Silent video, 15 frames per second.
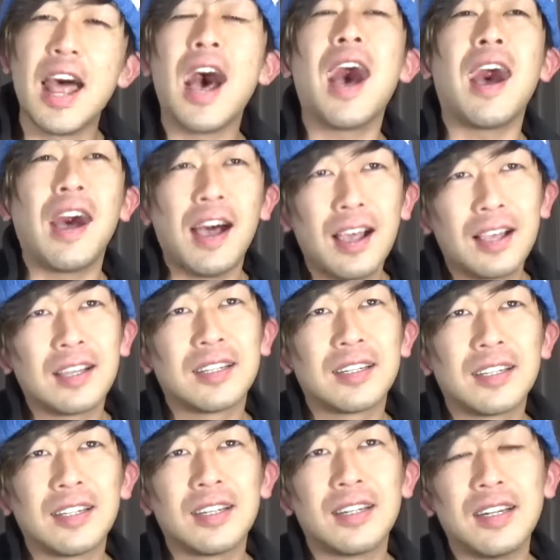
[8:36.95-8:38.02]

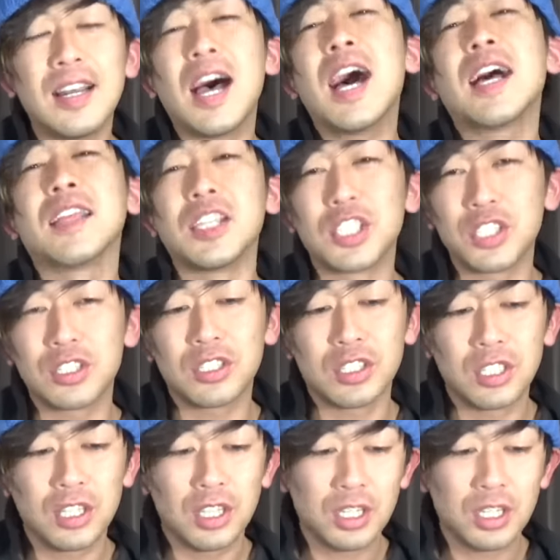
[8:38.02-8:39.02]
ラーです。